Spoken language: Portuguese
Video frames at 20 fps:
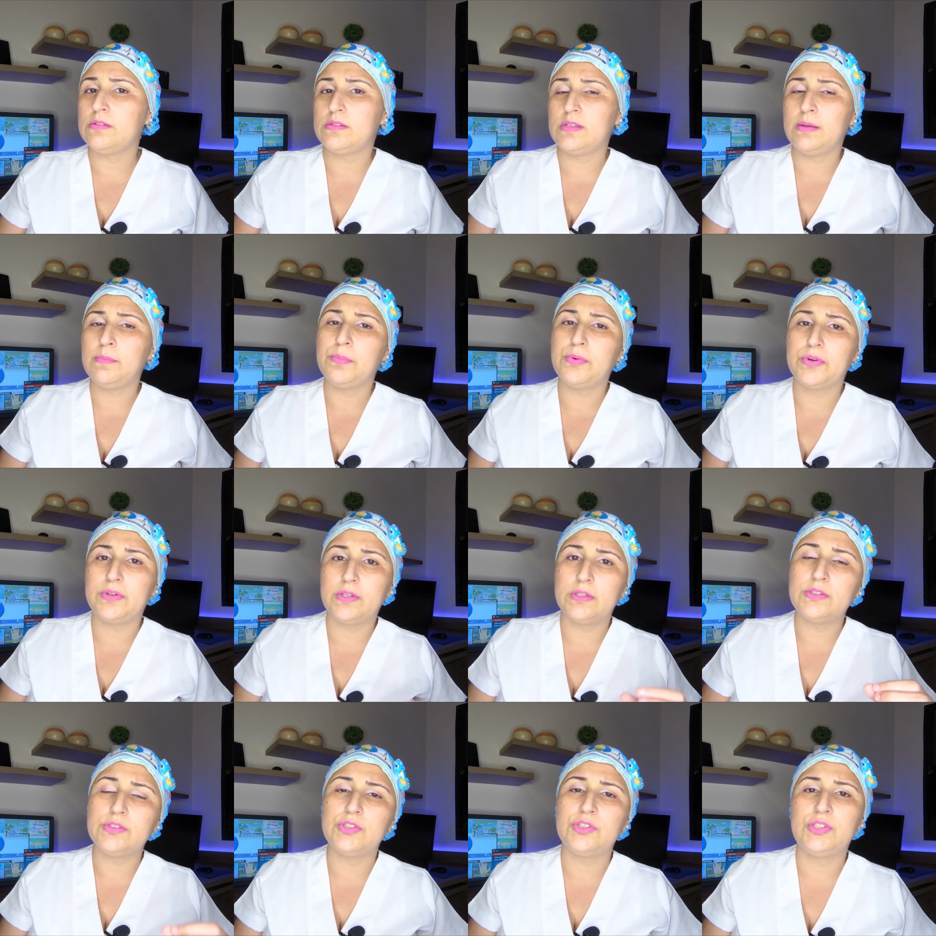Isso é
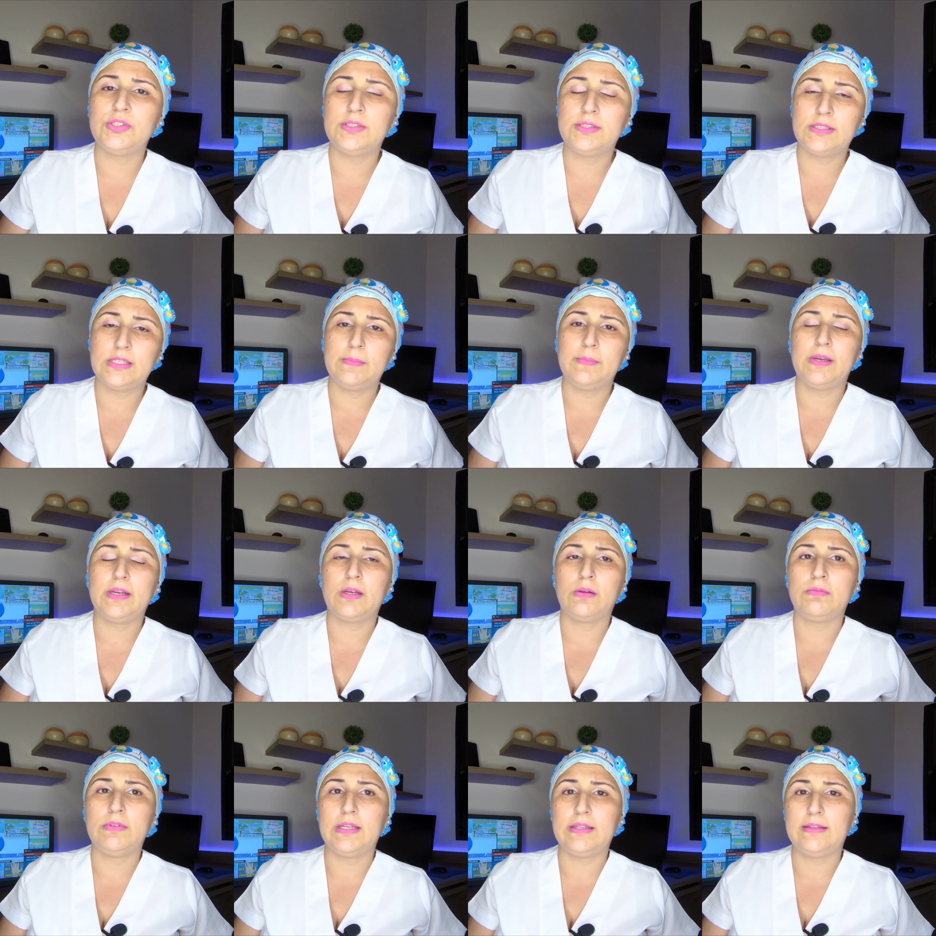importante a gente saber
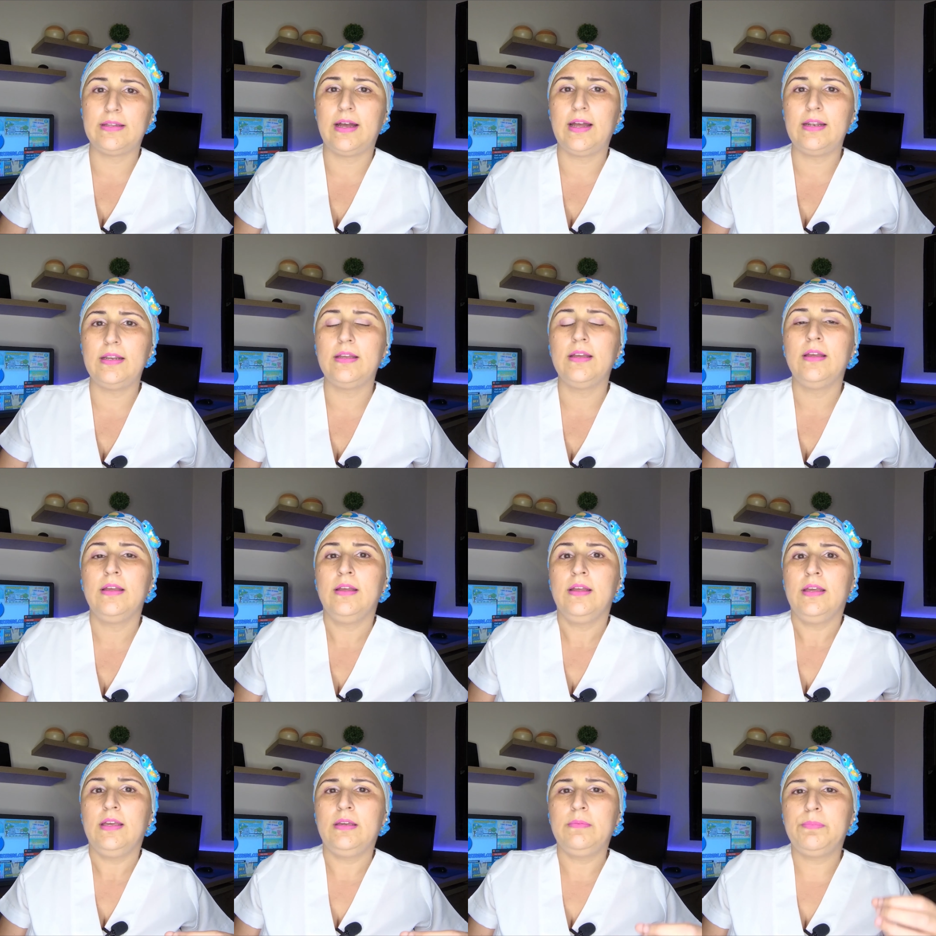que é um detalhe
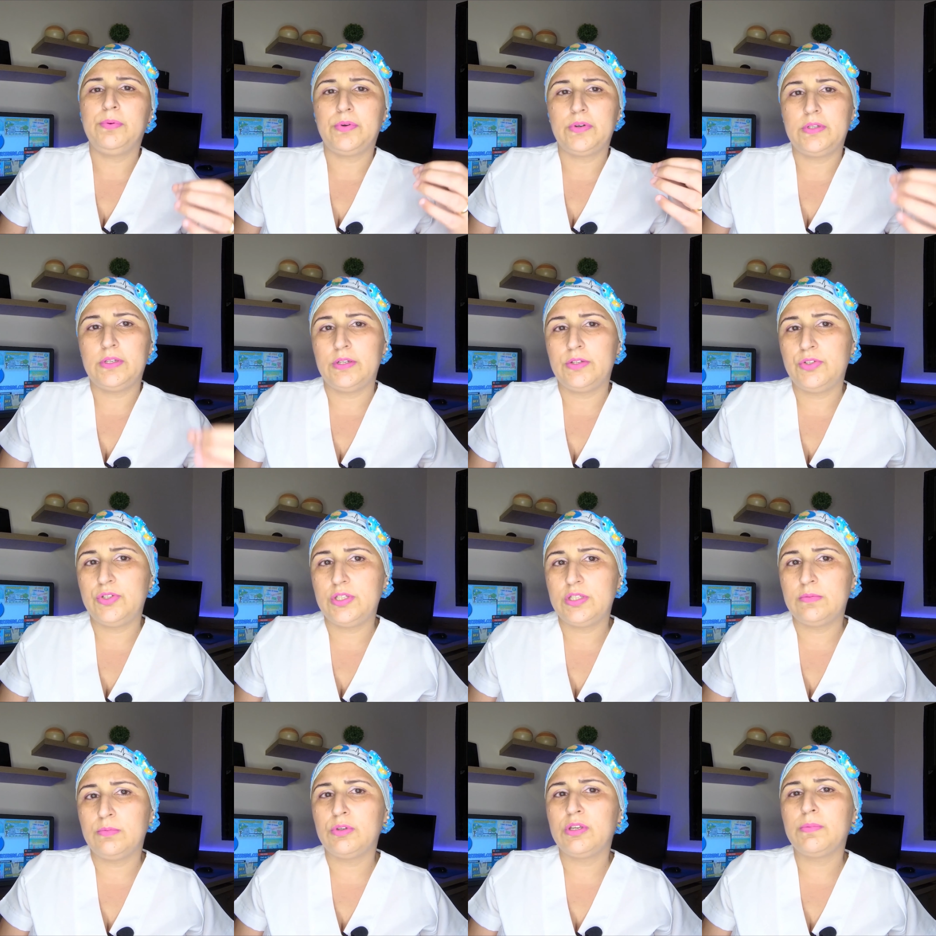
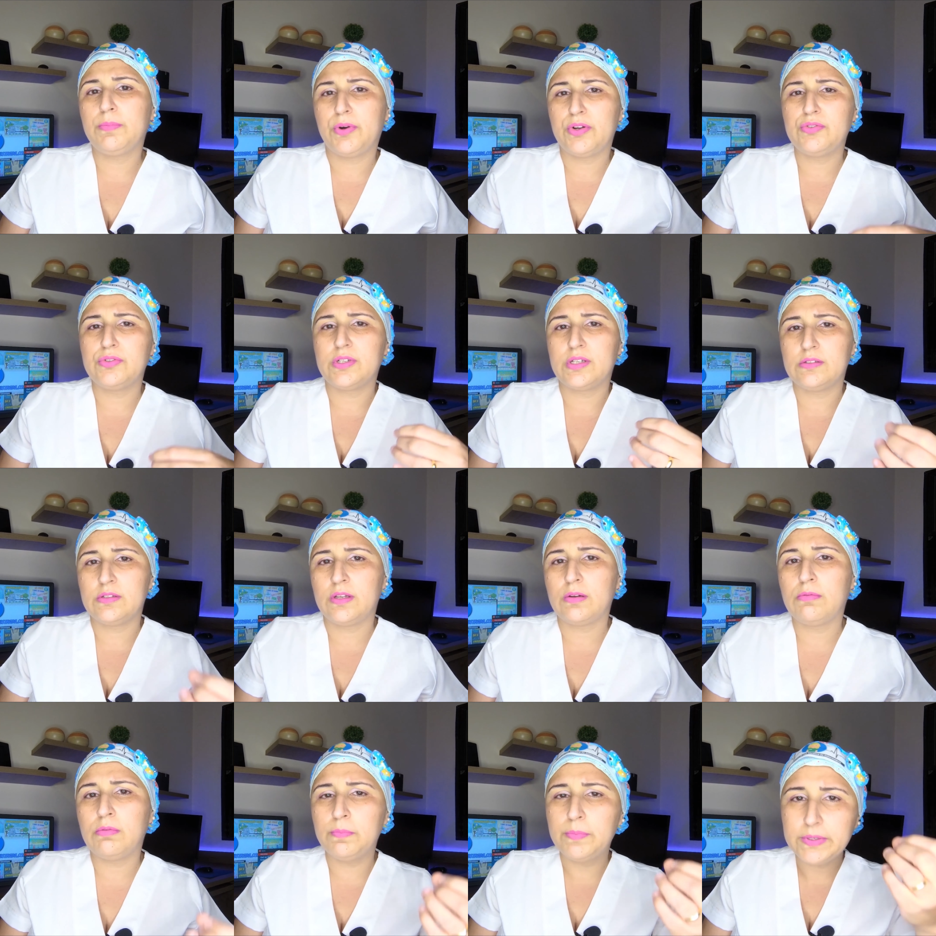importantíssimo que pode
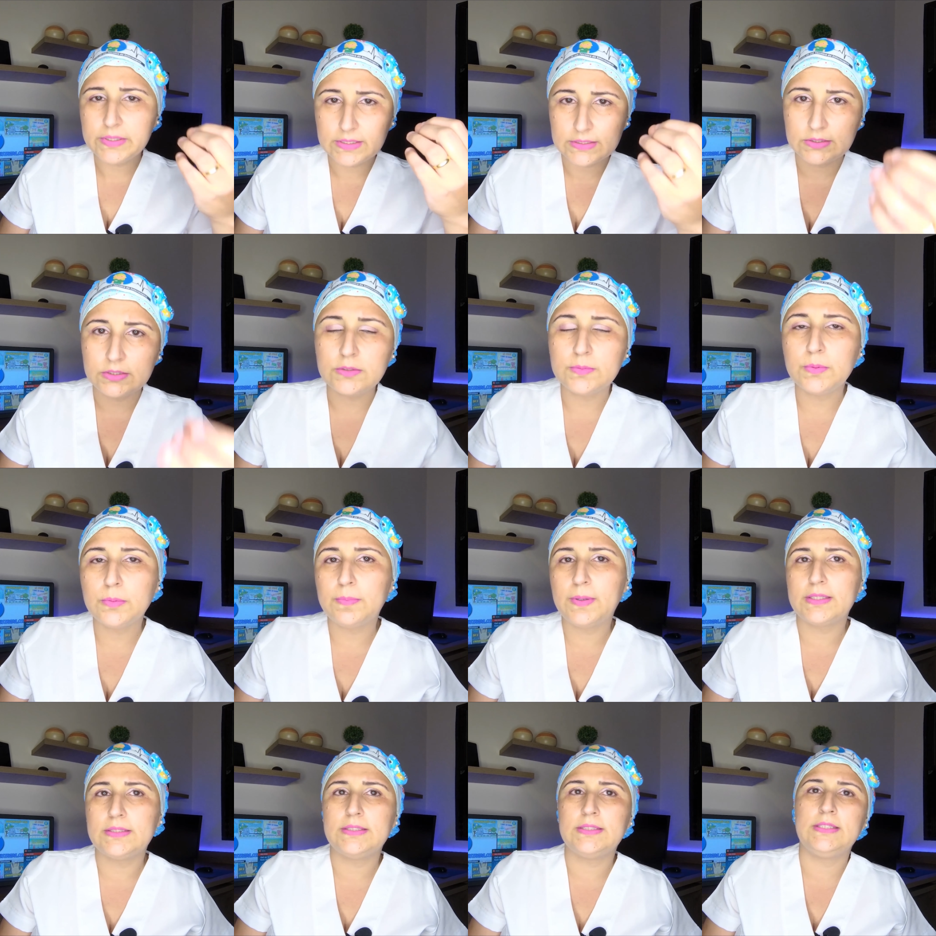ocasionar complicações para o
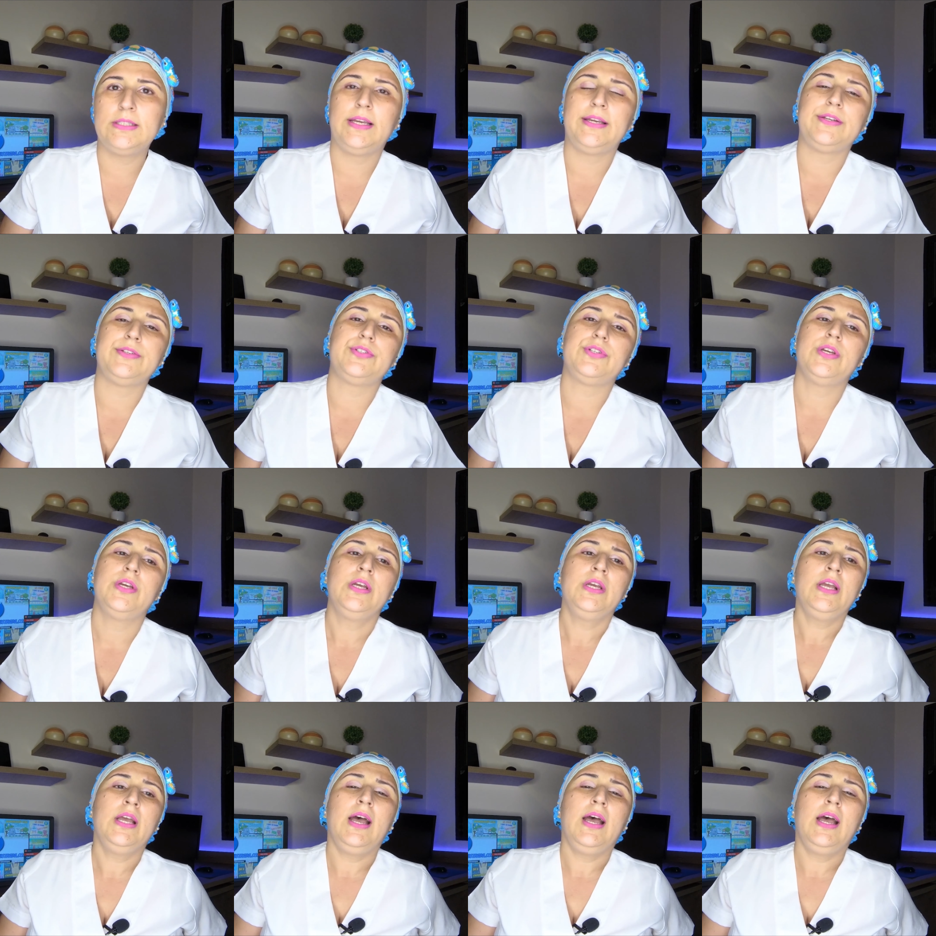paciente.